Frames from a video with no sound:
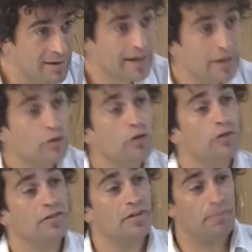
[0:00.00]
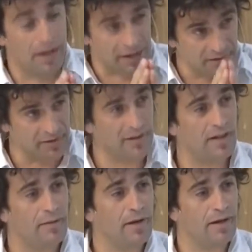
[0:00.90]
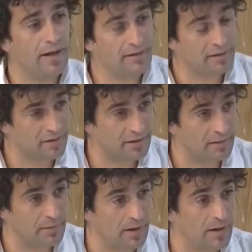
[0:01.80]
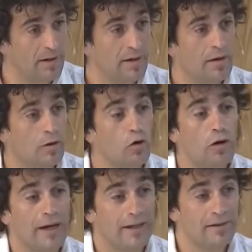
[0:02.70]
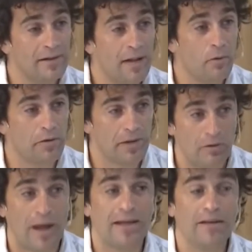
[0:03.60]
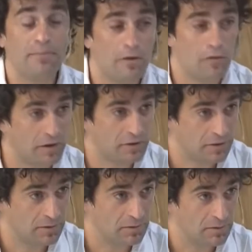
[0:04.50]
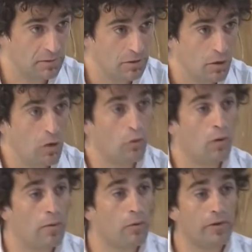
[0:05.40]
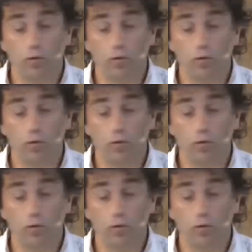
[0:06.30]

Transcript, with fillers: Entonces, para que se entienda bien, este sistema coloca a Argentina al borde de una hiperinflación o al borde de